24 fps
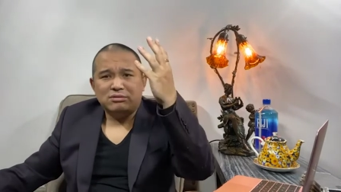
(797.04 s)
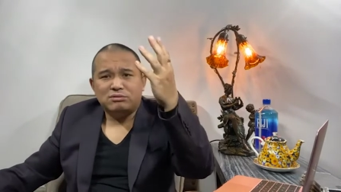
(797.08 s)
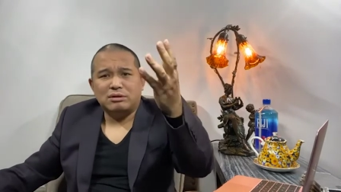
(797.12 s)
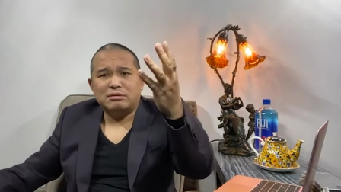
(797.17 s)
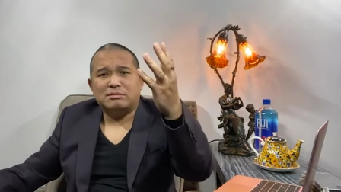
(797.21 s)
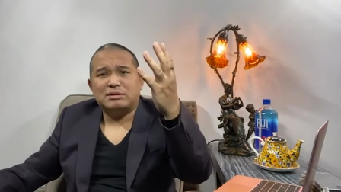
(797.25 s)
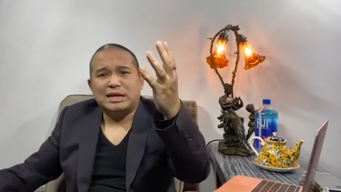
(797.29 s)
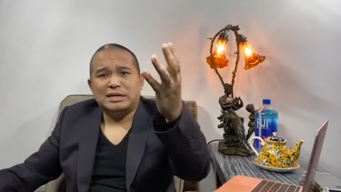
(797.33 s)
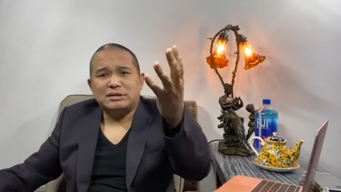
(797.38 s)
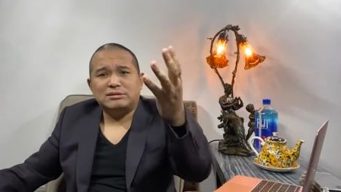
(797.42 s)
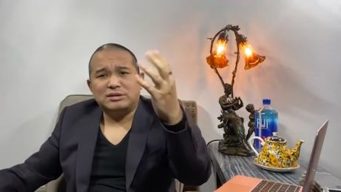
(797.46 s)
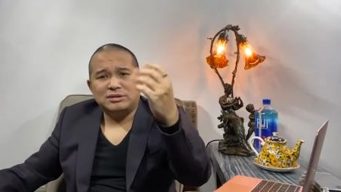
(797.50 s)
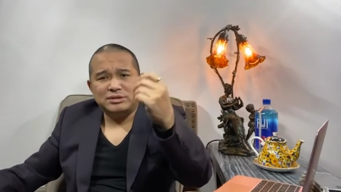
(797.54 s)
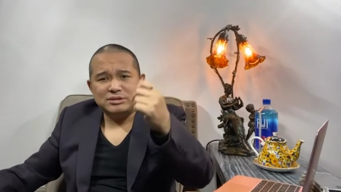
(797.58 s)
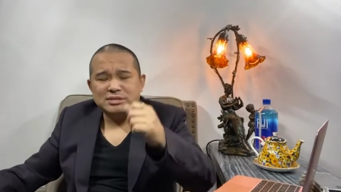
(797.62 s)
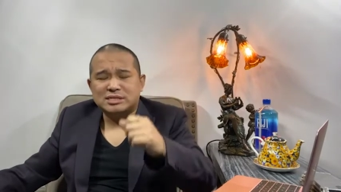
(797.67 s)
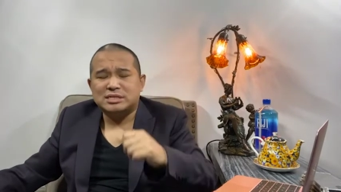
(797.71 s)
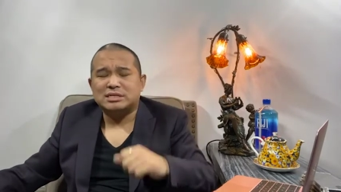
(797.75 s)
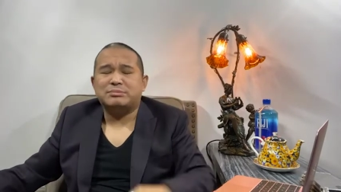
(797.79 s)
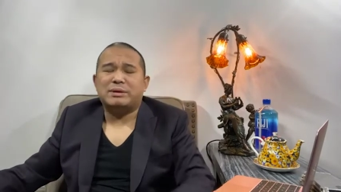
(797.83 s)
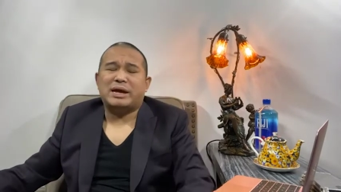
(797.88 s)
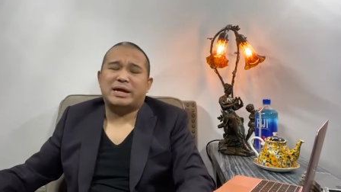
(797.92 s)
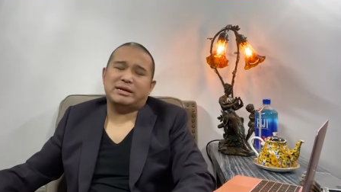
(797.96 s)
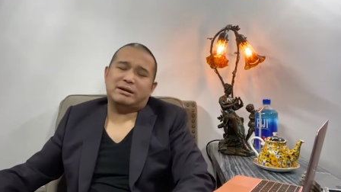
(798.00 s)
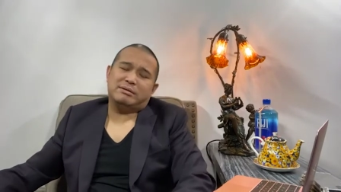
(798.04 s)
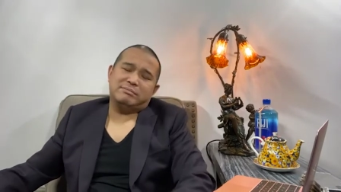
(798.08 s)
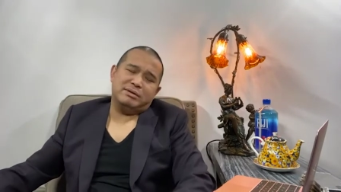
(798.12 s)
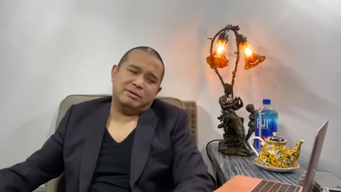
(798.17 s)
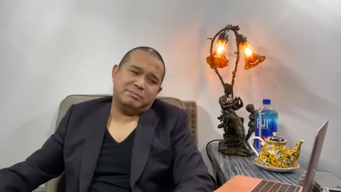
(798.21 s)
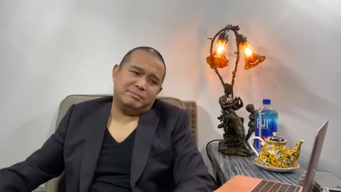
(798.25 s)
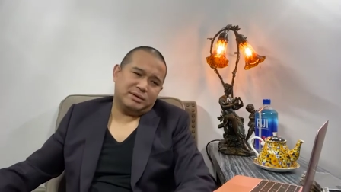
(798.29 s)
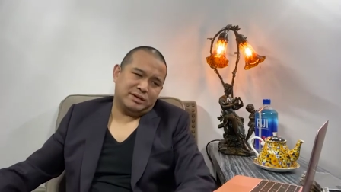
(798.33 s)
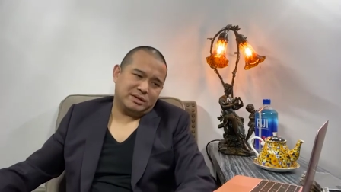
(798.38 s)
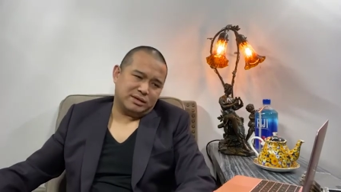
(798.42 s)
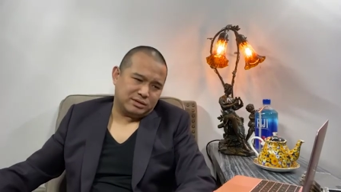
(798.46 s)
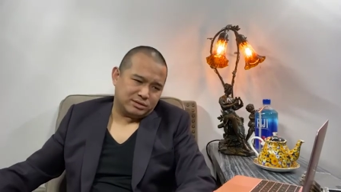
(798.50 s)
对我来说就四百人
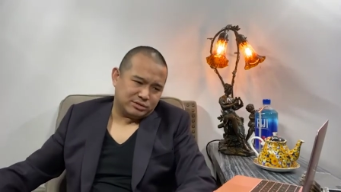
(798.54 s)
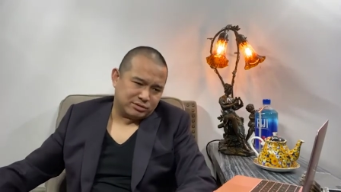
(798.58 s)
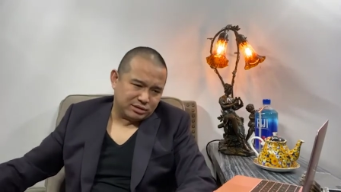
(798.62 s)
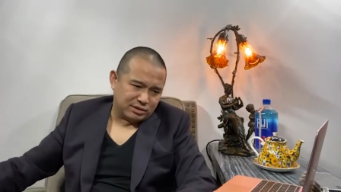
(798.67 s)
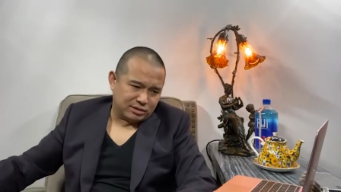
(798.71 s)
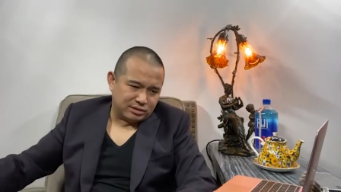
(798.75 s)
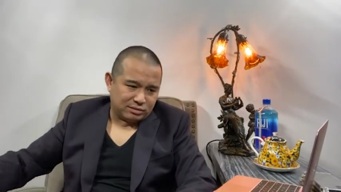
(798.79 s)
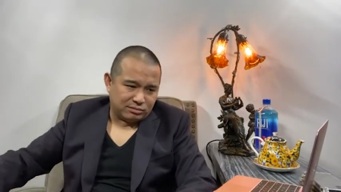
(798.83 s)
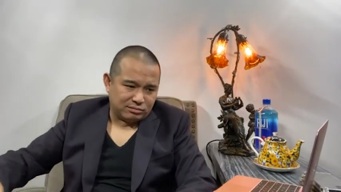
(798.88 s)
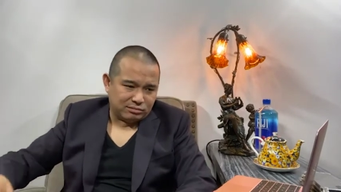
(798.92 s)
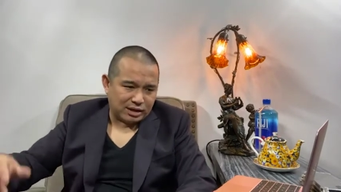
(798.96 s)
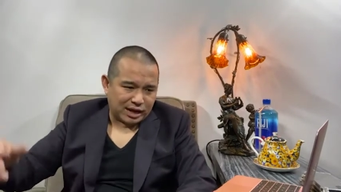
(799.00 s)
民币啊，所以呢，